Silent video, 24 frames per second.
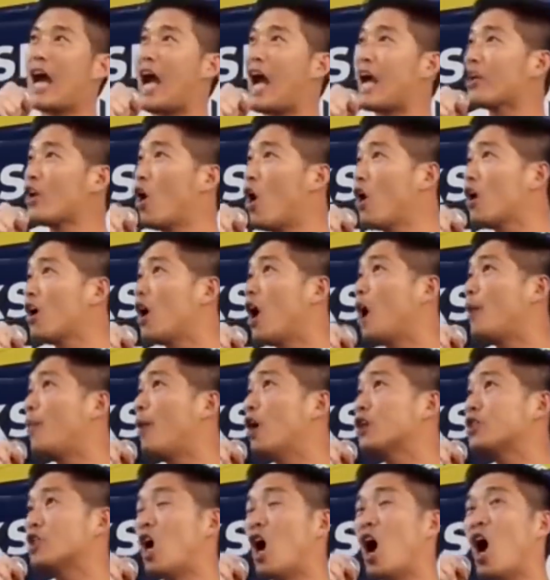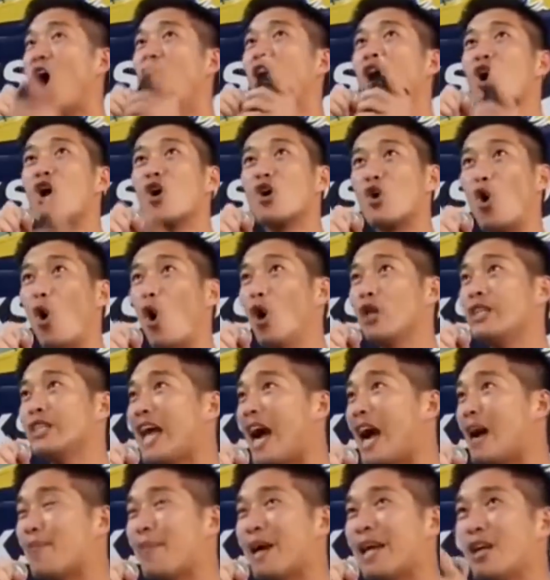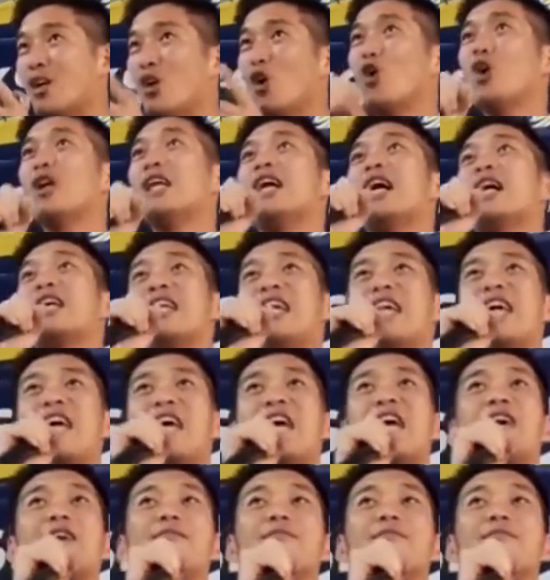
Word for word: นายกอบจคนยังไม่รู้เรื่องนี้